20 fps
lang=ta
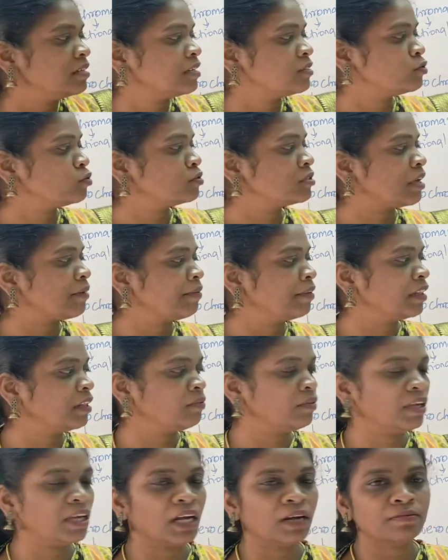சிக்ஸ் டு
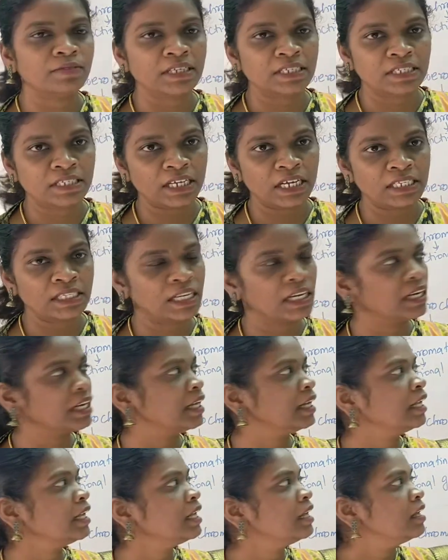செவன்த் வீக் ஆஃப்
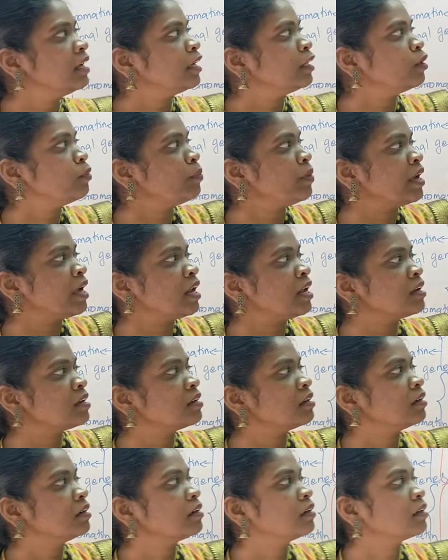ஜெஸ்டேஷனில் இந்த மேல்
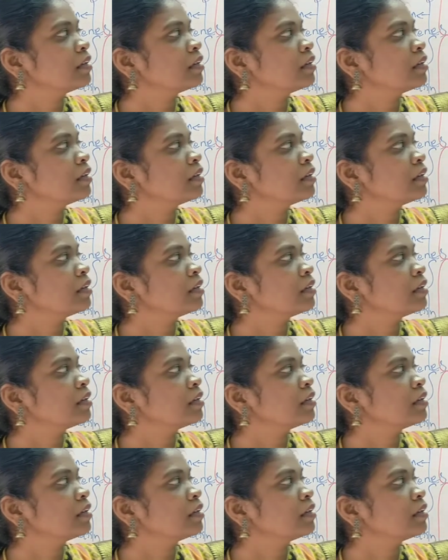